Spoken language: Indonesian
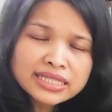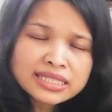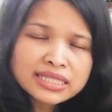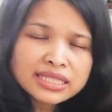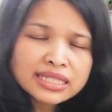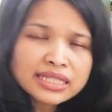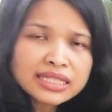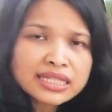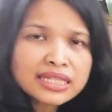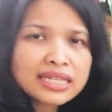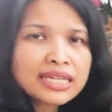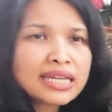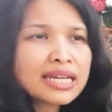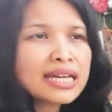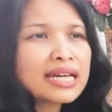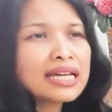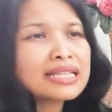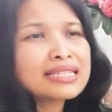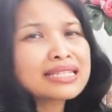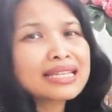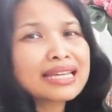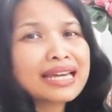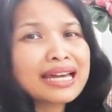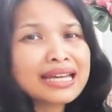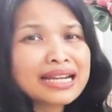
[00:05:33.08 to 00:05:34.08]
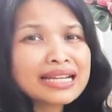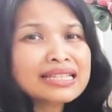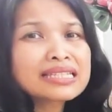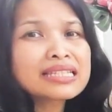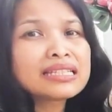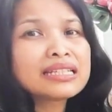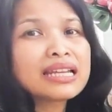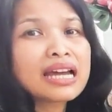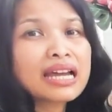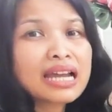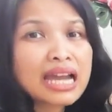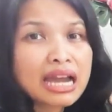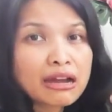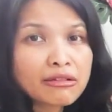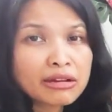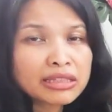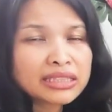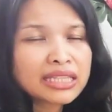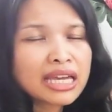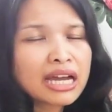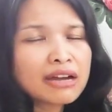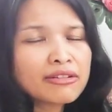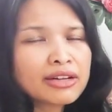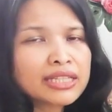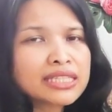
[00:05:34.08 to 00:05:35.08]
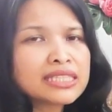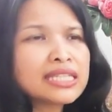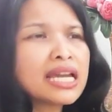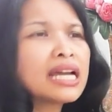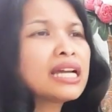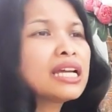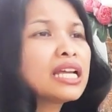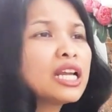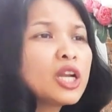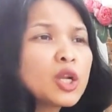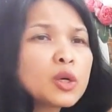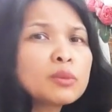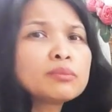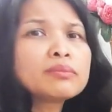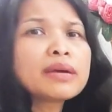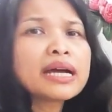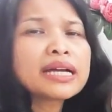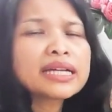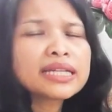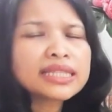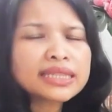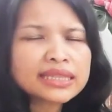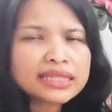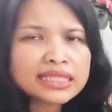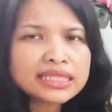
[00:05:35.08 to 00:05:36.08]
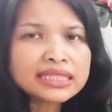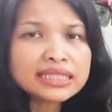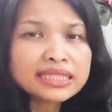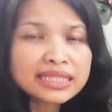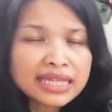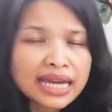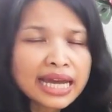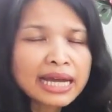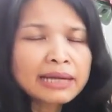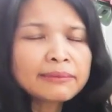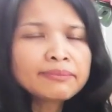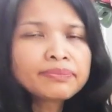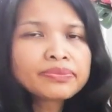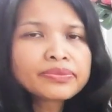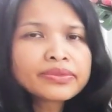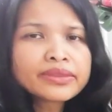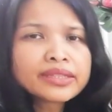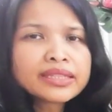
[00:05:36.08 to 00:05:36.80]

di sini ya sekarang sedang gawat-gawatnya gelombang ketiga